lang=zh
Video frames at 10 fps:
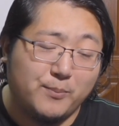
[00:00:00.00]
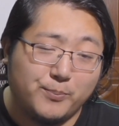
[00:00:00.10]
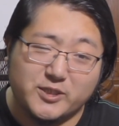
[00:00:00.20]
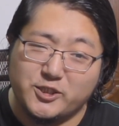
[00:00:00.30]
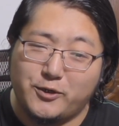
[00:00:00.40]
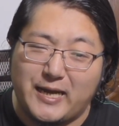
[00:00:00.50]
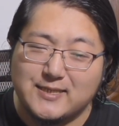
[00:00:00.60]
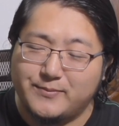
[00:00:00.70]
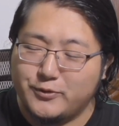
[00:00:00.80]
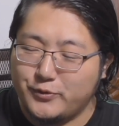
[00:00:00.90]
不知道该
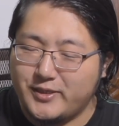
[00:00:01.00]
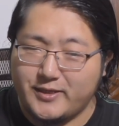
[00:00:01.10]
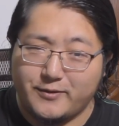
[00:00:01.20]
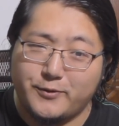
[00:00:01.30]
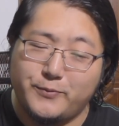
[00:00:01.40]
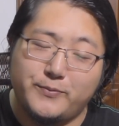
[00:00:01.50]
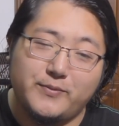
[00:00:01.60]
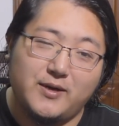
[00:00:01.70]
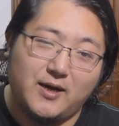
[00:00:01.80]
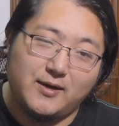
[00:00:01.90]
怎么去形容。
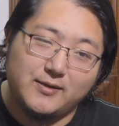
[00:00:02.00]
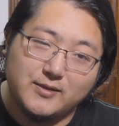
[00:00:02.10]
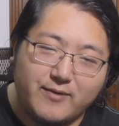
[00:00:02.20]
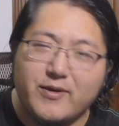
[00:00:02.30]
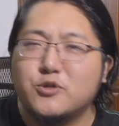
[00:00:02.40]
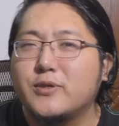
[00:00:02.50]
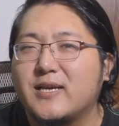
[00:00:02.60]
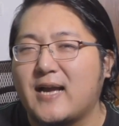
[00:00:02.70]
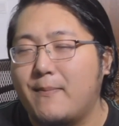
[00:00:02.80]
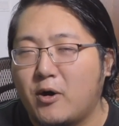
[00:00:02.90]
啊，因为最近
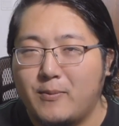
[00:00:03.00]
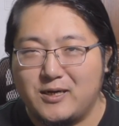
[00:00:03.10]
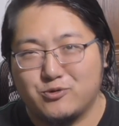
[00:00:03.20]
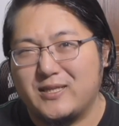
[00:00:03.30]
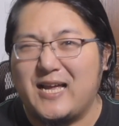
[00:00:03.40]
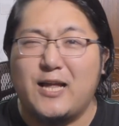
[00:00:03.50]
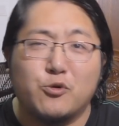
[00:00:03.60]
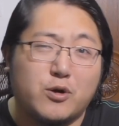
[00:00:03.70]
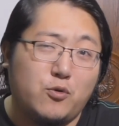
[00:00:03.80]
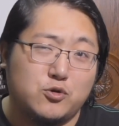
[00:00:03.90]
感冒嘛，所以大家都
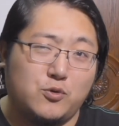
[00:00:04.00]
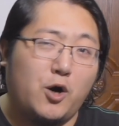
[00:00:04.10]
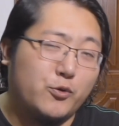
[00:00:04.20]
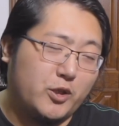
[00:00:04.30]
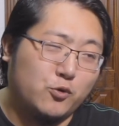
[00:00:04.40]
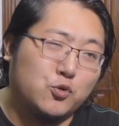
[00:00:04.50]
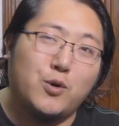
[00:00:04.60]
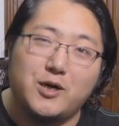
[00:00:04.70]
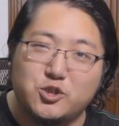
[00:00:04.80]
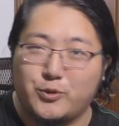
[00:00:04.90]
跟我说，哦，你要多
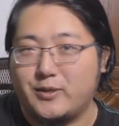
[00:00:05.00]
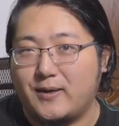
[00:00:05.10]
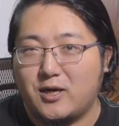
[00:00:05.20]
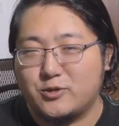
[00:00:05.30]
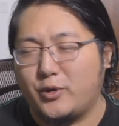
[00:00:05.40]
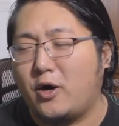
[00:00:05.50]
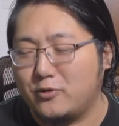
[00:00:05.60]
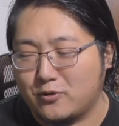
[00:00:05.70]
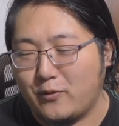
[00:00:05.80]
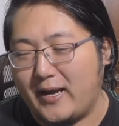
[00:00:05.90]
喝水是吧？喝水好
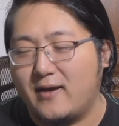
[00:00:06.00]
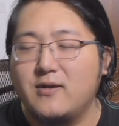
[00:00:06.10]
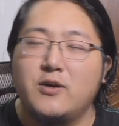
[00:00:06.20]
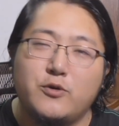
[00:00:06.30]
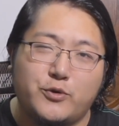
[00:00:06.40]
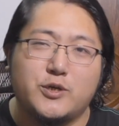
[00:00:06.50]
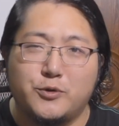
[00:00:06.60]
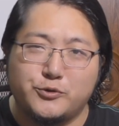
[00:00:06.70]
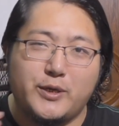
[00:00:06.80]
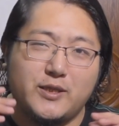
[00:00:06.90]
得快。于是我
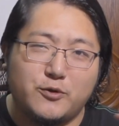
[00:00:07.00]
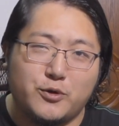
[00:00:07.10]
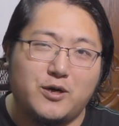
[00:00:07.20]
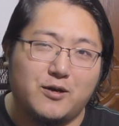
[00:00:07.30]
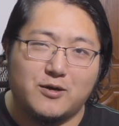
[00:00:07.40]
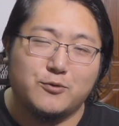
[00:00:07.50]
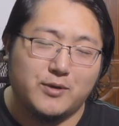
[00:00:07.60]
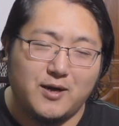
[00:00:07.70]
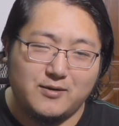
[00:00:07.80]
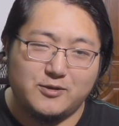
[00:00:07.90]
最近呢就喝了各种
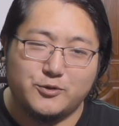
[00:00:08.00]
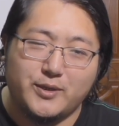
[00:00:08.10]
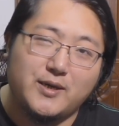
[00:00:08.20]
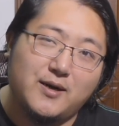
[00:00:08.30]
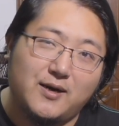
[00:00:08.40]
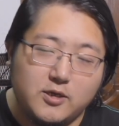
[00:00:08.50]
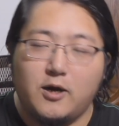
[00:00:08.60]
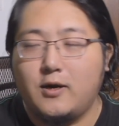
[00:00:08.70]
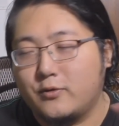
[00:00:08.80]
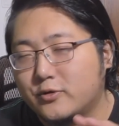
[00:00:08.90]
各样的水啊。然后
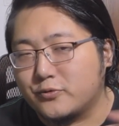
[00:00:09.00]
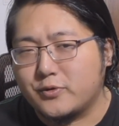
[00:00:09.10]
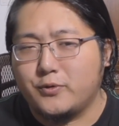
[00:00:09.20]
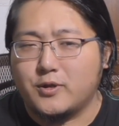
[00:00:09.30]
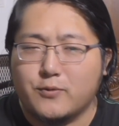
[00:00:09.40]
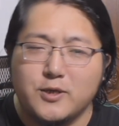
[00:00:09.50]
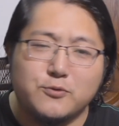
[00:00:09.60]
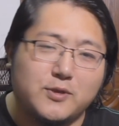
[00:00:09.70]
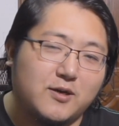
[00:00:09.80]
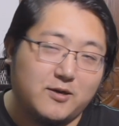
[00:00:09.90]
很多熟悉我的观
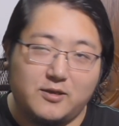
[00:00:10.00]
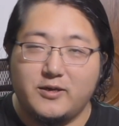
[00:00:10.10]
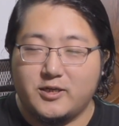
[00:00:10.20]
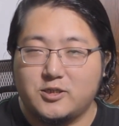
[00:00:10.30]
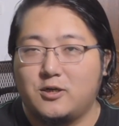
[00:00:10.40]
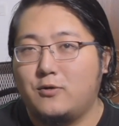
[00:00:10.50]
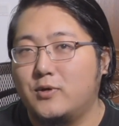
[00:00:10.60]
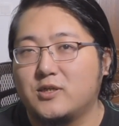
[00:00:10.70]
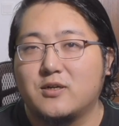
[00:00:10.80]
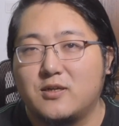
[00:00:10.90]
众呢，可能也知道我
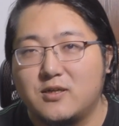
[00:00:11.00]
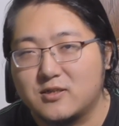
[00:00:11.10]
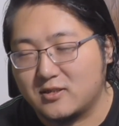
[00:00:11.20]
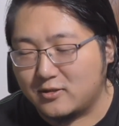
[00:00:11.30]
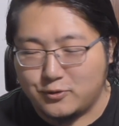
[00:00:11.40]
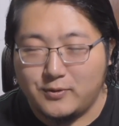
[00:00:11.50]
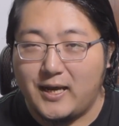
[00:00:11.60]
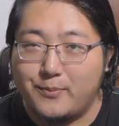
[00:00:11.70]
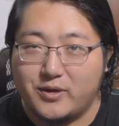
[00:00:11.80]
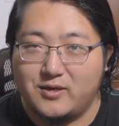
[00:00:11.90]
这个人呢是从
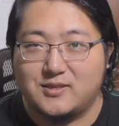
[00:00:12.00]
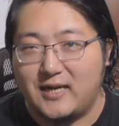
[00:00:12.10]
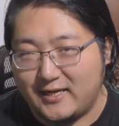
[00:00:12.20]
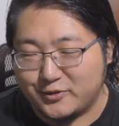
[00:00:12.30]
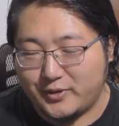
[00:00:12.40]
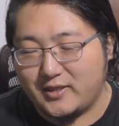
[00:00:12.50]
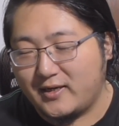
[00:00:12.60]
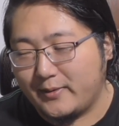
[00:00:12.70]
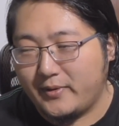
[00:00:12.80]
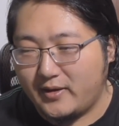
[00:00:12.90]
来不喝自来水的啊，
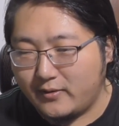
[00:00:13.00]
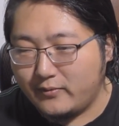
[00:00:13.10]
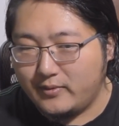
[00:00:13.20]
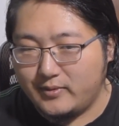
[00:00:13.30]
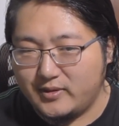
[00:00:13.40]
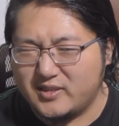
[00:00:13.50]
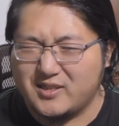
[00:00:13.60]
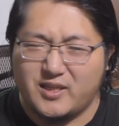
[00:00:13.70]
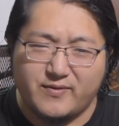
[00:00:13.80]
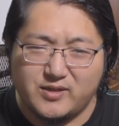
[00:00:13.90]
因为我这个
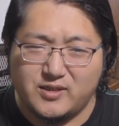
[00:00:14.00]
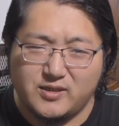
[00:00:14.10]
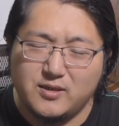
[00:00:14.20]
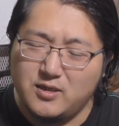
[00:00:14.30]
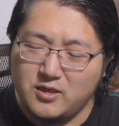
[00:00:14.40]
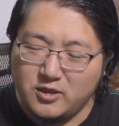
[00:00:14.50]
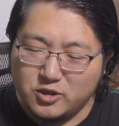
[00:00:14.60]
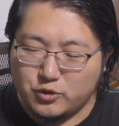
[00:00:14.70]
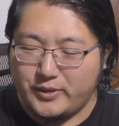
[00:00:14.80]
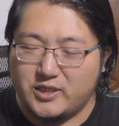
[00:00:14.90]
地方的
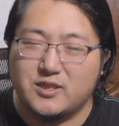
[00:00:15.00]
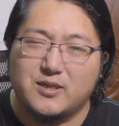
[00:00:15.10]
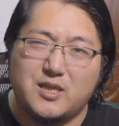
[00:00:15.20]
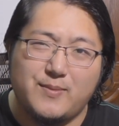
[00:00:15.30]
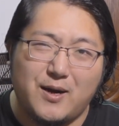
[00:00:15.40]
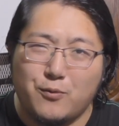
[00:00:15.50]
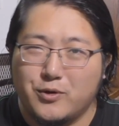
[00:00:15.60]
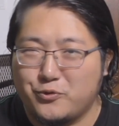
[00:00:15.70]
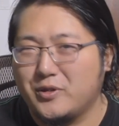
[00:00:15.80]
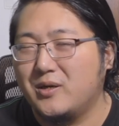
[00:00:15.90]
水质，起码我
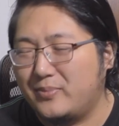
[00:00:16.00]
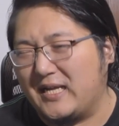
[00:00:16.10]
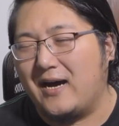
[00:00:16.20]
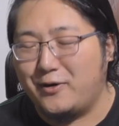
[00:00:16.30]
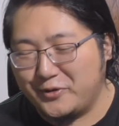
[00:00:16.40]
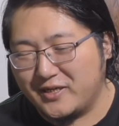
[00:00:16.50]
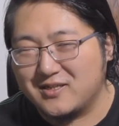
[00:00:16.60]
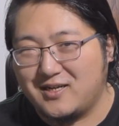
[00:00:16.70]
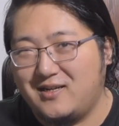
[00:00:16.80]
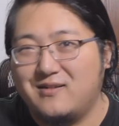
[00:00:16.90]
觉得不大好，经
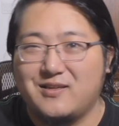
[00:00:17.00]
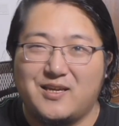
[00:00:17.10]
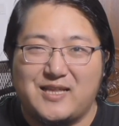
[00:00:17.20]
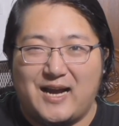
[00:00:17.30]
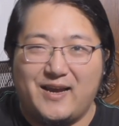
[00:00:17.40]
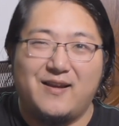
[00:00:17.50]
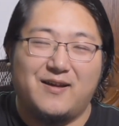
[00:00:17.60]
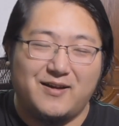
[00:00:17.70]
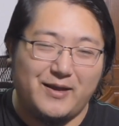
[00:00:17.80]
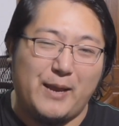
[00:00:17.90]
常一打开
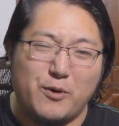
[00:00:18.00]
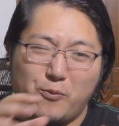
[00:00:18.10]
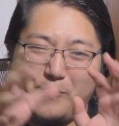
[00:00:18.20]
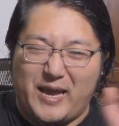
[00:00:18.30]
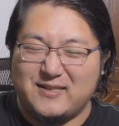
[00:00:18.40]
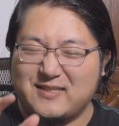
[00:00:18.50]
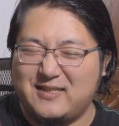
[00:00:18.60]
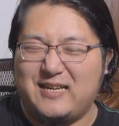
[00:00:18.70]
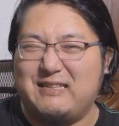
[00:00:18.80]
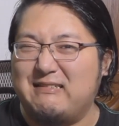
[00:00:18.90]
呢里还有有白色
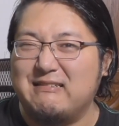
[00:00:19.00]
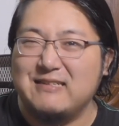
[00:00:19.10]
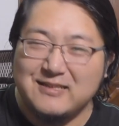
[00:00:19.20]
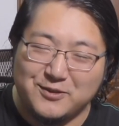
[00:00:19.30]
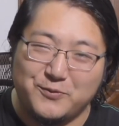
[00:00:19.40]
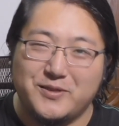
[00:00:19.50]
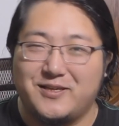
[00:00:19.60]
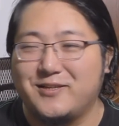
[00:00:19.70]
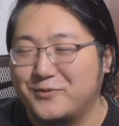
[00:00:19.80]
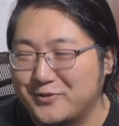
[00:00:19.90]
的啊东西，
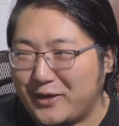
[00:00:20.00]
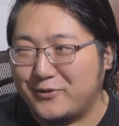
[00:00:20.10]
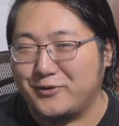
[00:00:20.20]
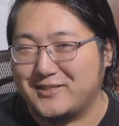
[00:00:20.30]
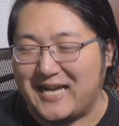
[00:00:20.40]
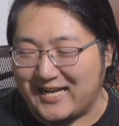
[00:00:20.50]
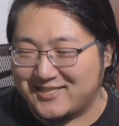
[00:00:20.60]
有时候还有小杂